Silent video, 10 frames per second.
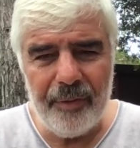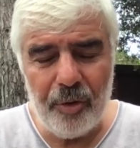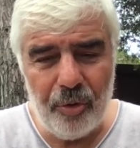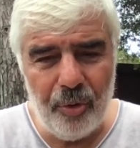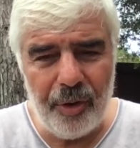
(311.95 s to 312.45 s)

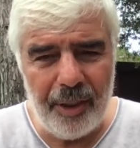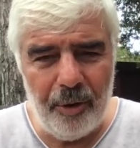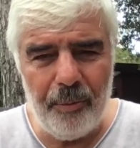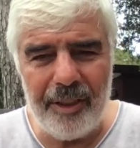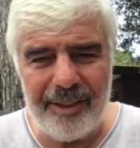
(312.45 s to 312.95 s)

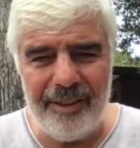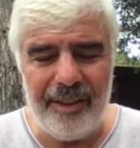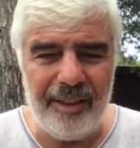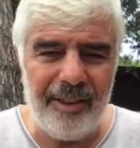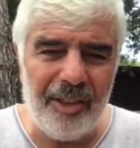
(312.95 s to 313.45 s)
Suriye-Lübnan
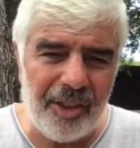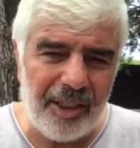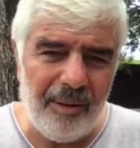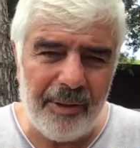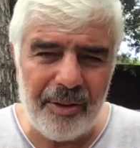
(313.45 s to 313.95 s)
sınırından
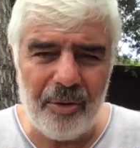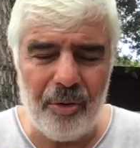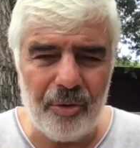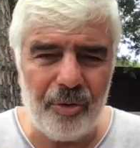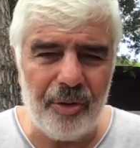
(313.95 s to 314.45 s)
çekilmesi
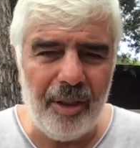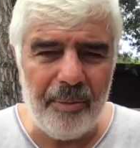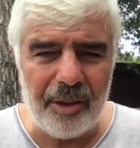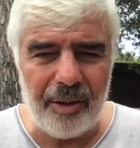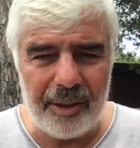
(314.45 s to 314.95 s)
konusunda
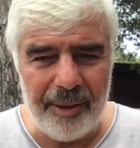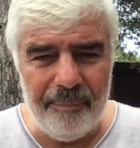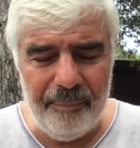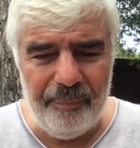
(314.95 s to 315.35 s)
bir takım